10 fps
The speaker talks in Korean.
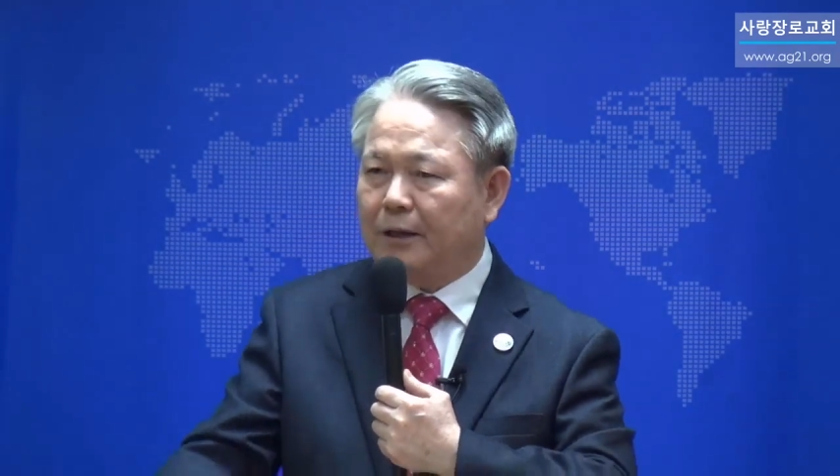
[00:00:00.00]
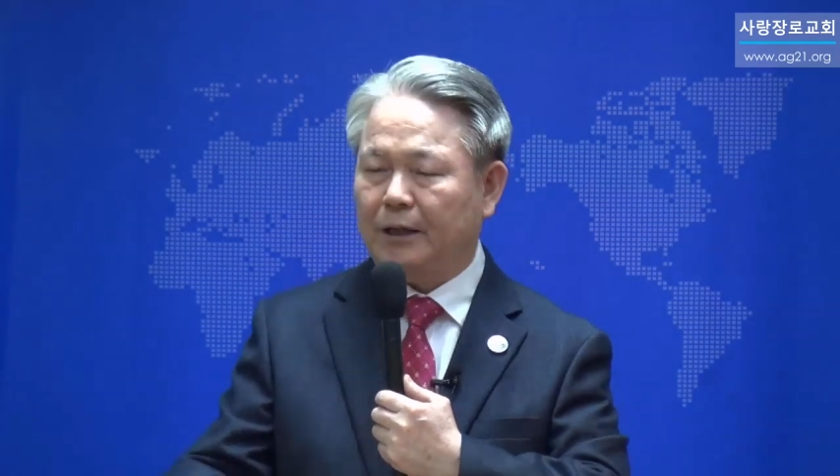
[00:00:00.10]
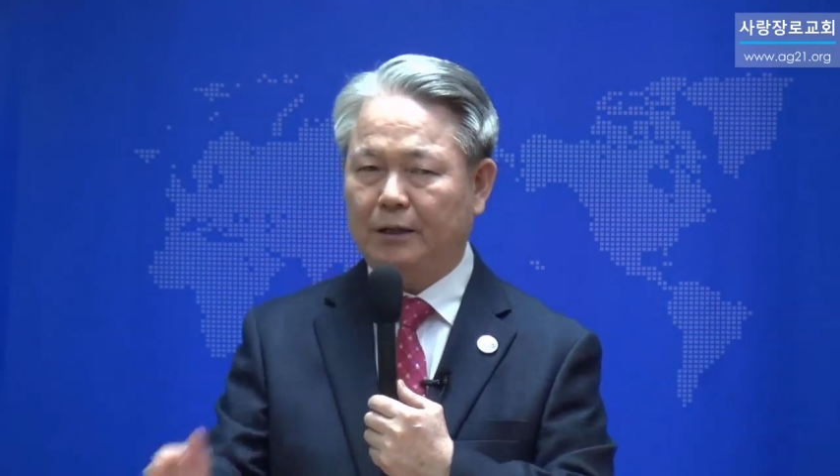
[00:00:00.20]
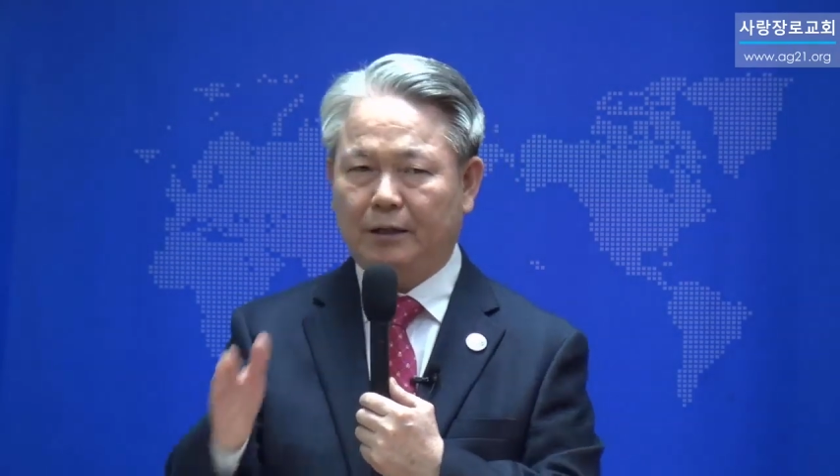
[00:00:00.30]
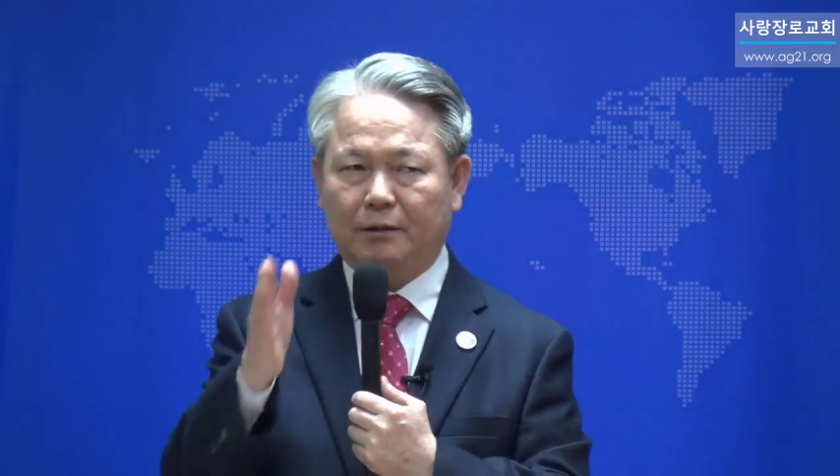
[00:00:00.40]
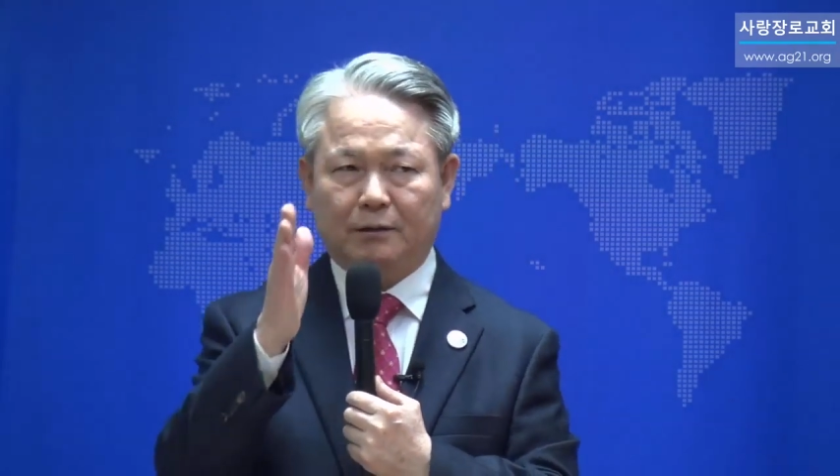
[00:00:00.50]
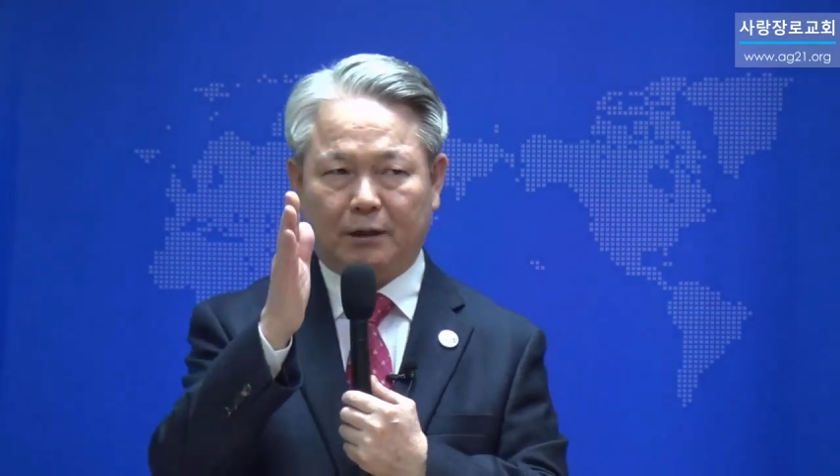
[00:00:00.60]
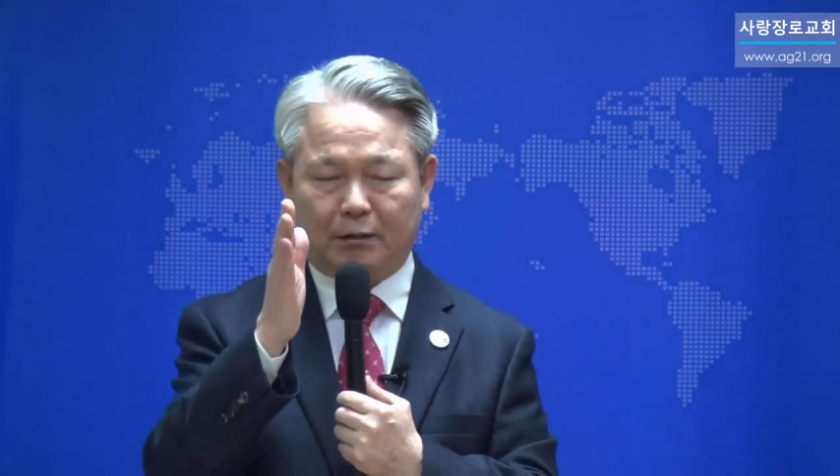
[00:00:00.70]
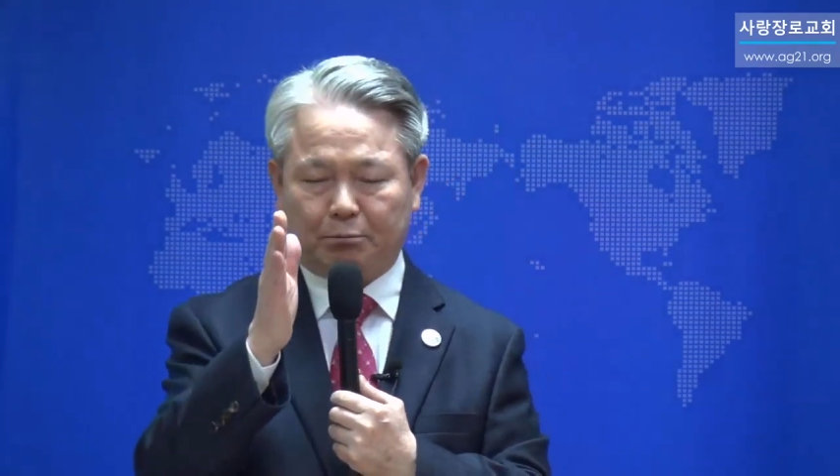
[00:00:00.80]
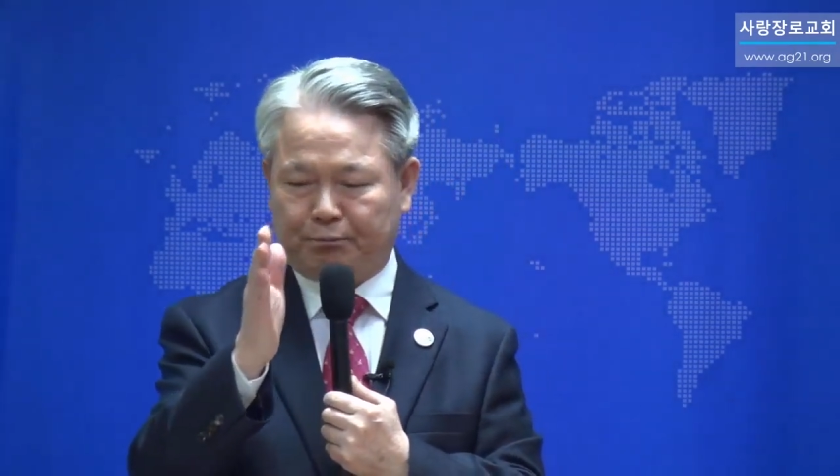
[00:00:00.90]
이 일을
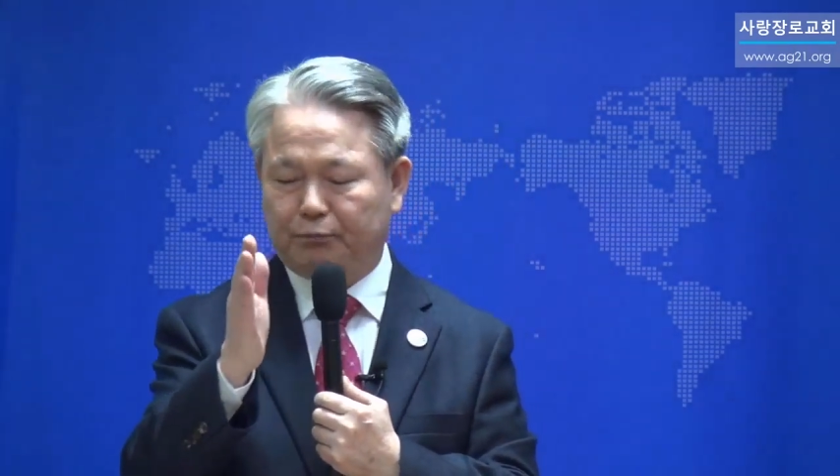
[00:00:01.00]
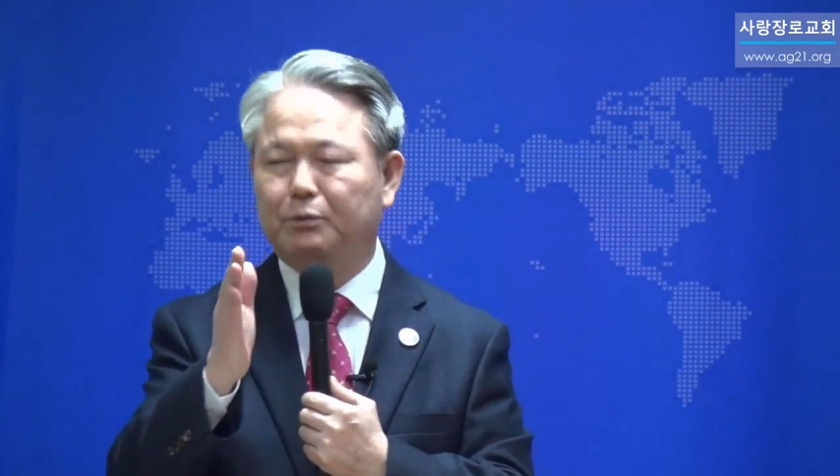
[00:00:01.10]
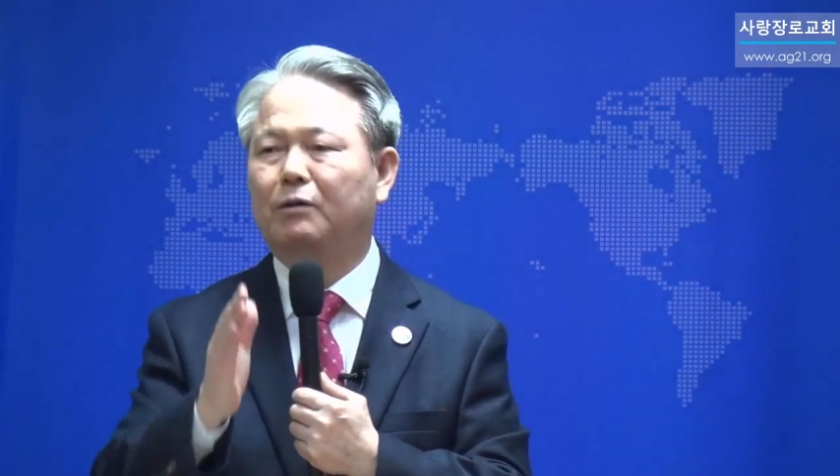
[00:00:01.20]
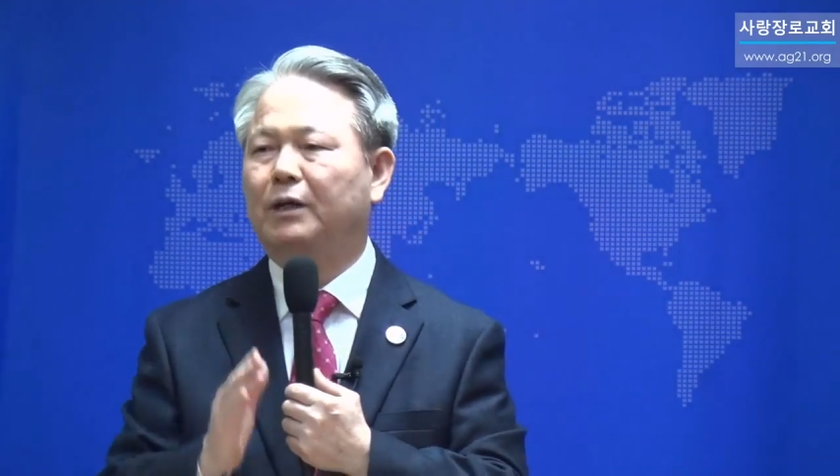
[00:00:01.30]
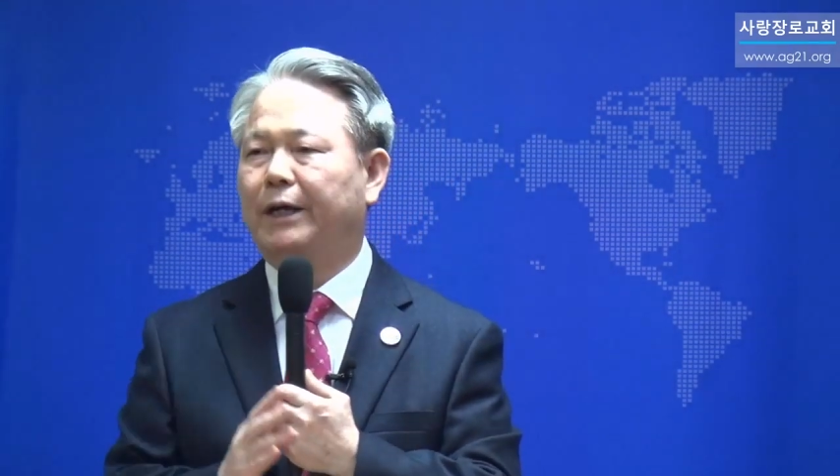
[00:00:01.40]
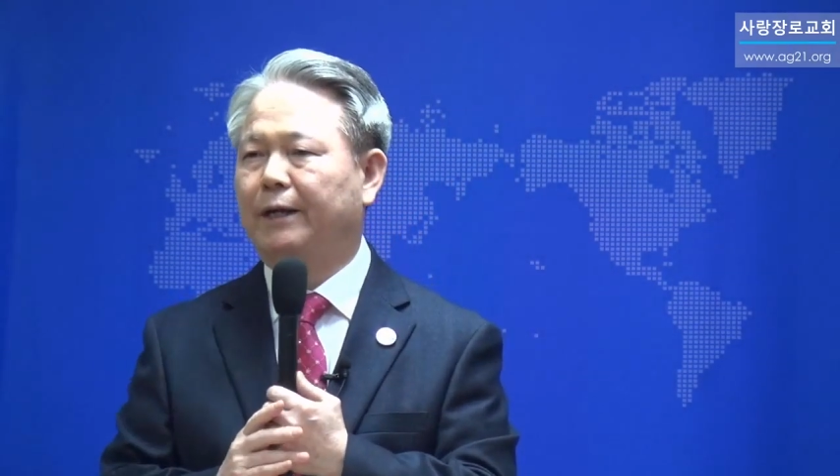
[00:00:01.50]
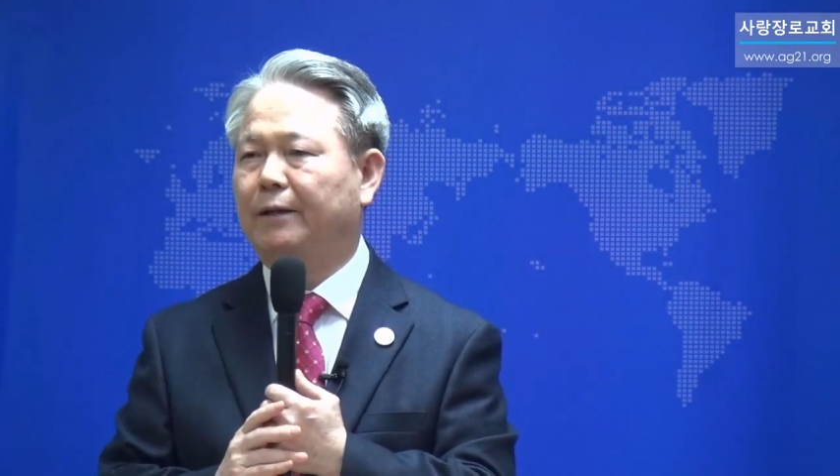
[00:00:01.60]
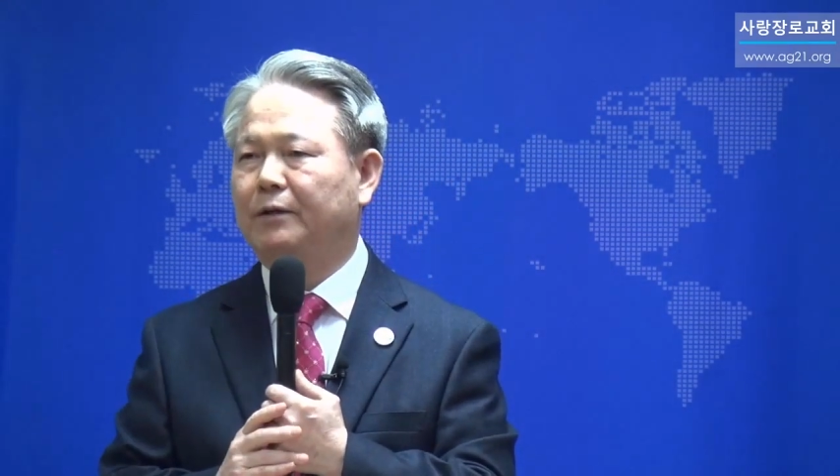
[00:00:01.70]
딱 분별을 해야 돼요.